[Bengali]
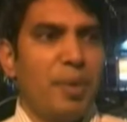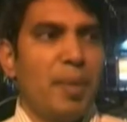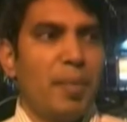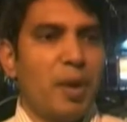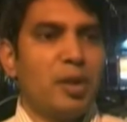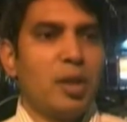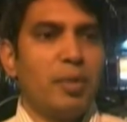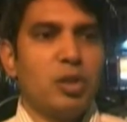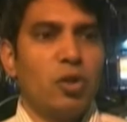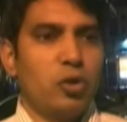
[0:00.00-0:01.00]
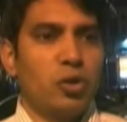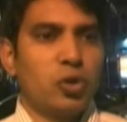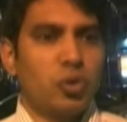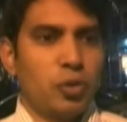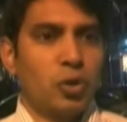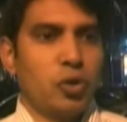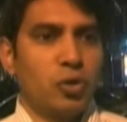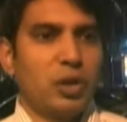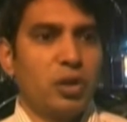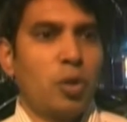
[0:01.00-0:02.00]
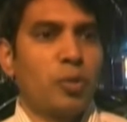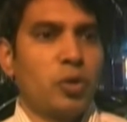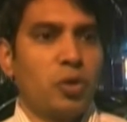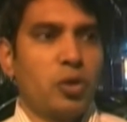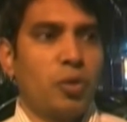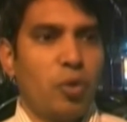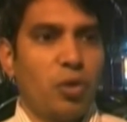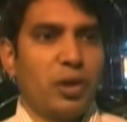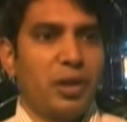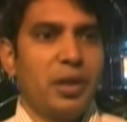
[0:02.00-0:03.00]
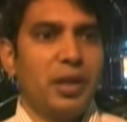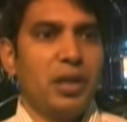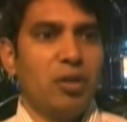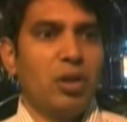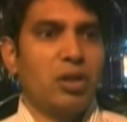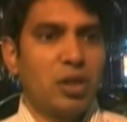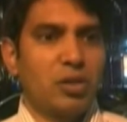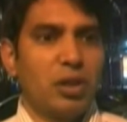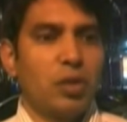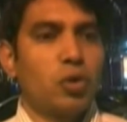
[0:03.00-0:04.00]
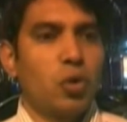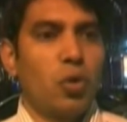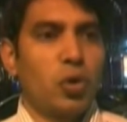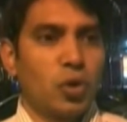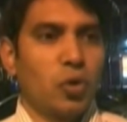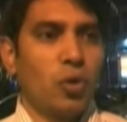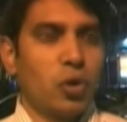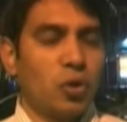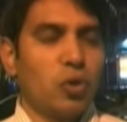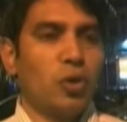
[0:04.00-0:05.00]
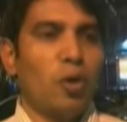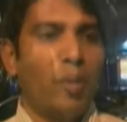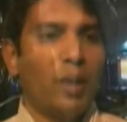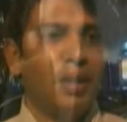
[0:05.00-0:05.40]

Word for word: মেম্বার হিসেবে যখন সদস্য আছে সব সদস্য পক্ষ থেকে নিকোলাস টাজনকে অসংখ্য অসংখ্য অসংখ্য ধন্যবাদ